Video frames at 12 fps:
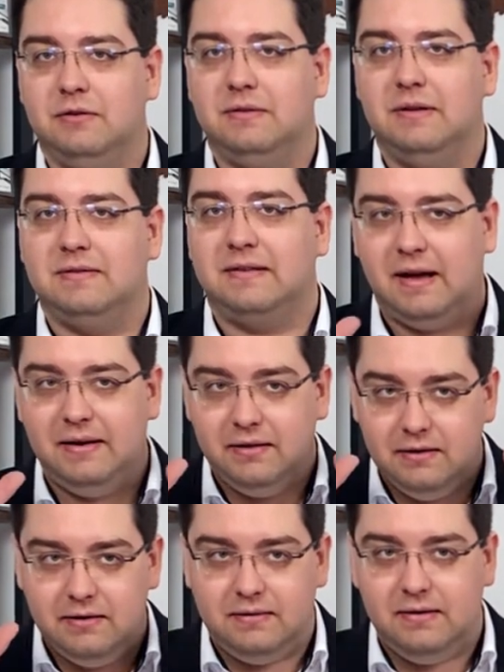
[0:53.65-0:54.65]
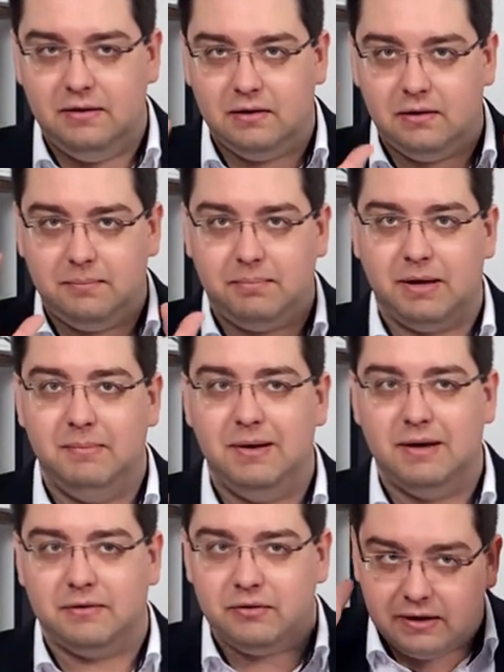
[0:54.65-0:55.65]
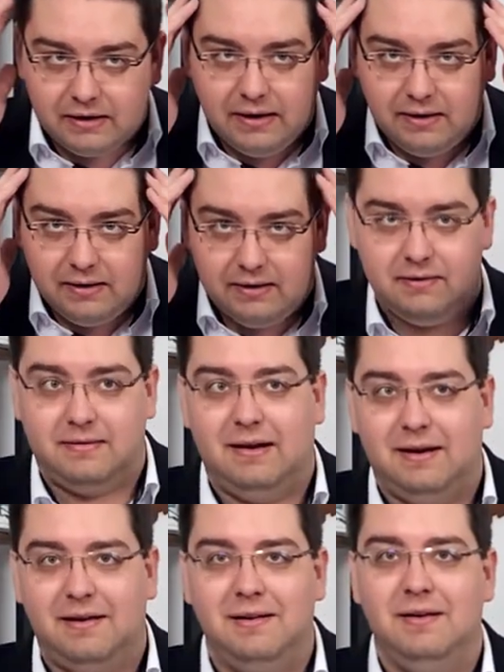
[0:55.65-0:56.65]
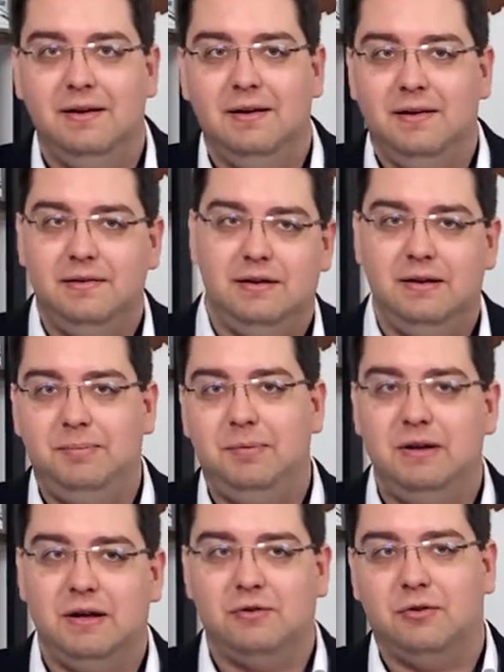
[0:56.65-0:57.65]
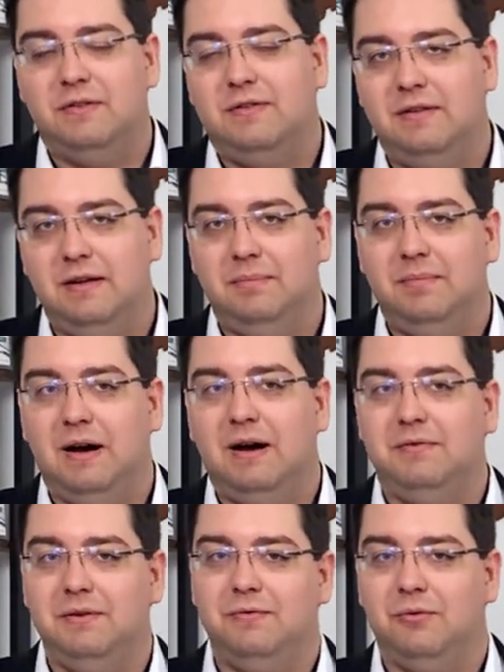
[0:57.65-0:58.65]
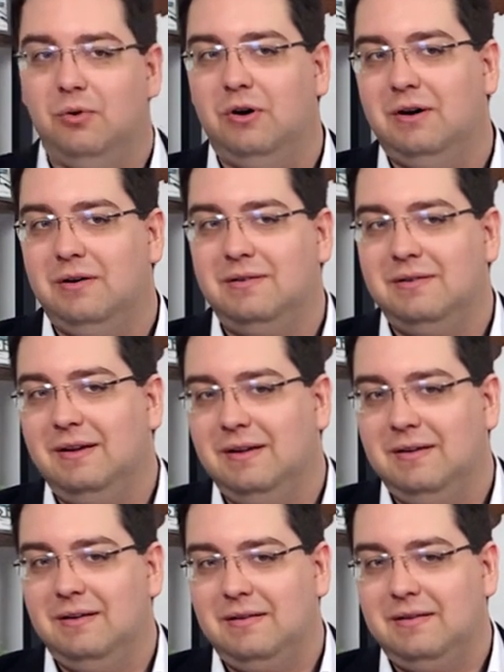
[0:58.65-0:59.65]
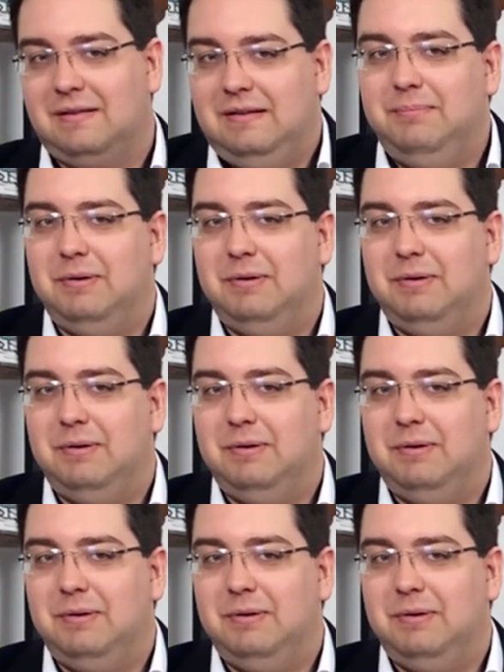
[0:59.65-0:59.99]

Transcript: das Trennen ist hier primär so eine gedankliche Sache, denn ich bin ja trotzdem nach wie vor die